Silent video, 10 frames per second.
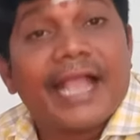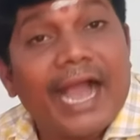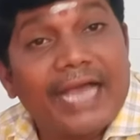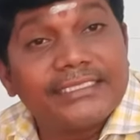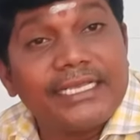
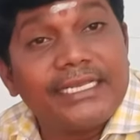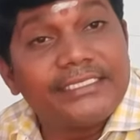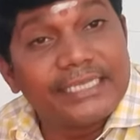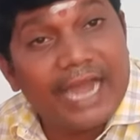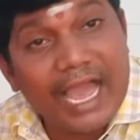కాశీ
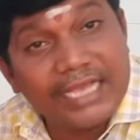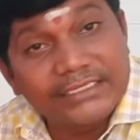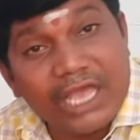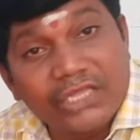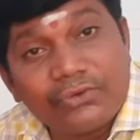నుంచి నాగ
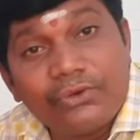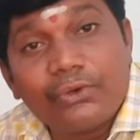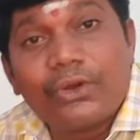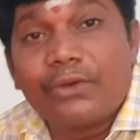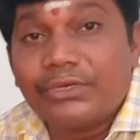సాధువులు
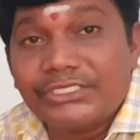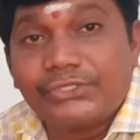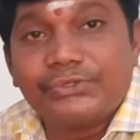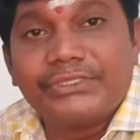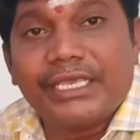కూడా వచ్చి
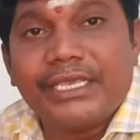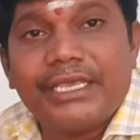చూసి